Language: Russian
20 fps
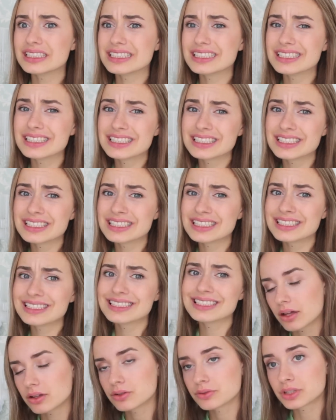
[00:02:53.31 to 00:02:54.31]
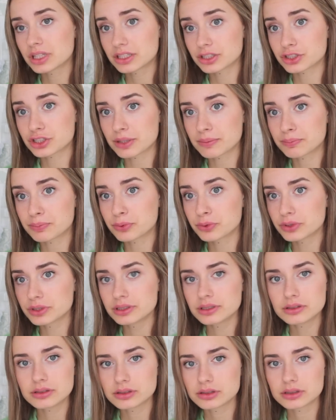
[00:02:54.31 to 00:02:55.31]
Э, ну вот это
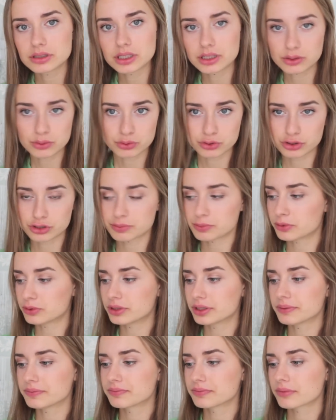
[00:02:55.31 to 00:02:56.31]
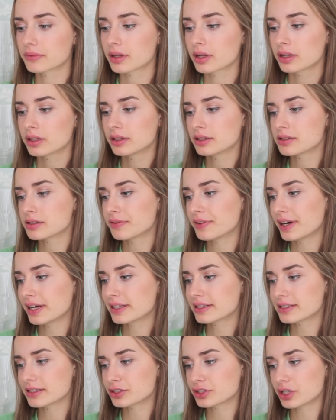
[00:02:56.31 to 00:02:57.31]
шампунь, это ужас полный.
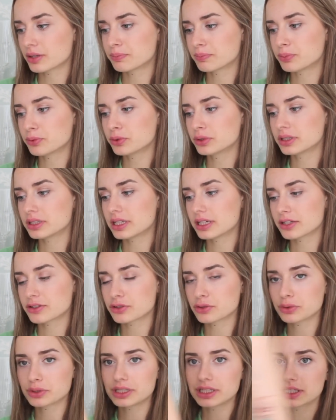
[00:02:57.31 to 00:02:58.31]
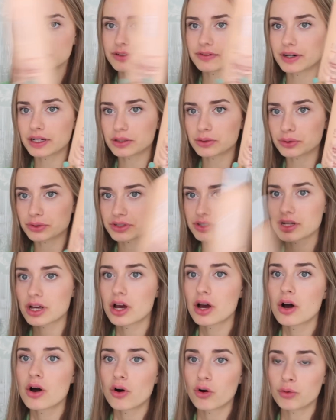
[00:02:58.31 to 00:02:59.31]
Называется шампунь для сухих волос.
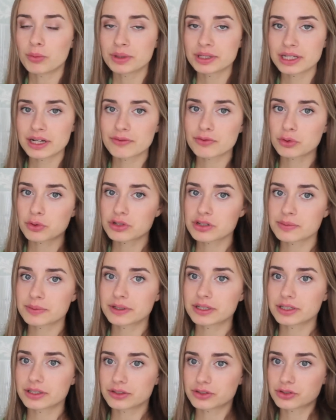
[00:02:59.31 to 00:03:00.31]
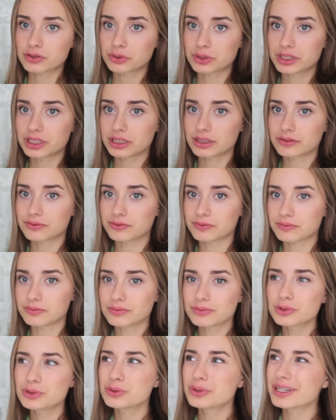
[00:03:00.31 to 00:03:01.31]
У меня вроде бы сухие,
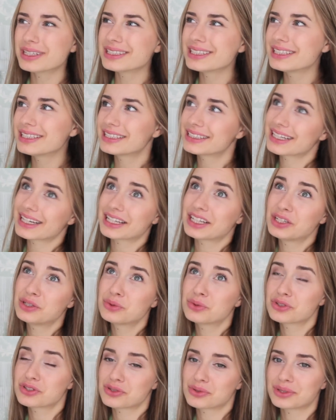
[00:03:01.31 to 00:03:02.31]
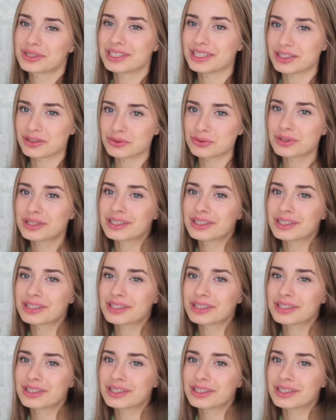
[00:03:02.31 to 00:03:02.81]
ну они не такие уж сухие, но